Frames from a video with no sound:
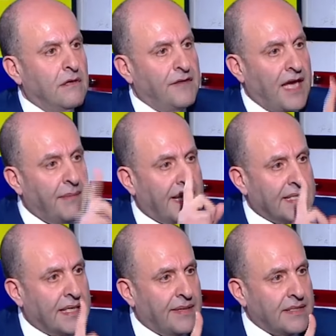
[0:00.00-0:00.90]
فيها
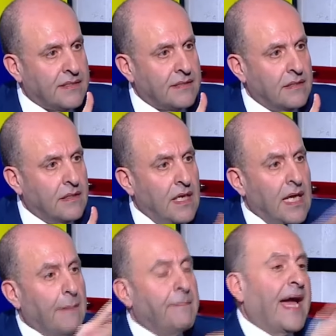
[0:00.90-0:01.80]
مرضى بس
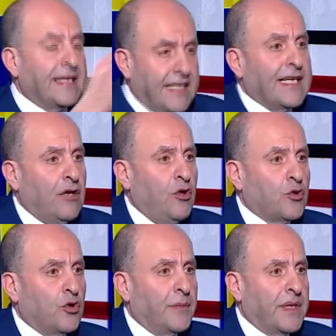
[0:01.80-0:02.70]
بهيديك
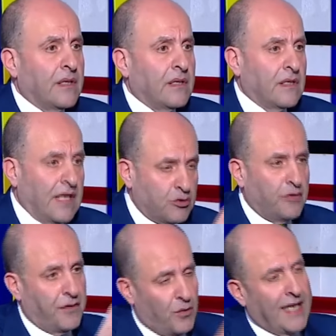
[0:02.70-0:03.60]
الحكومه
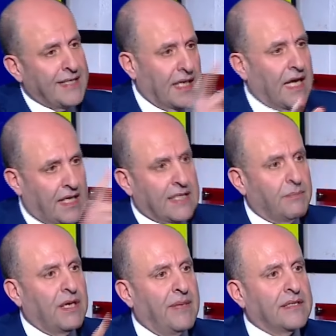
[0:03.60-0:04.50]
لتشوفي وين الغلط
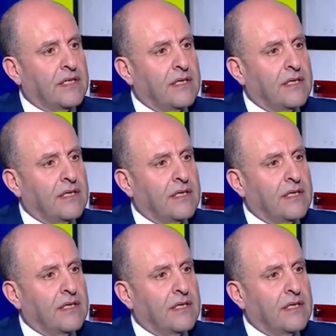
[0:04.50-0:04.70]
مش بالمنطق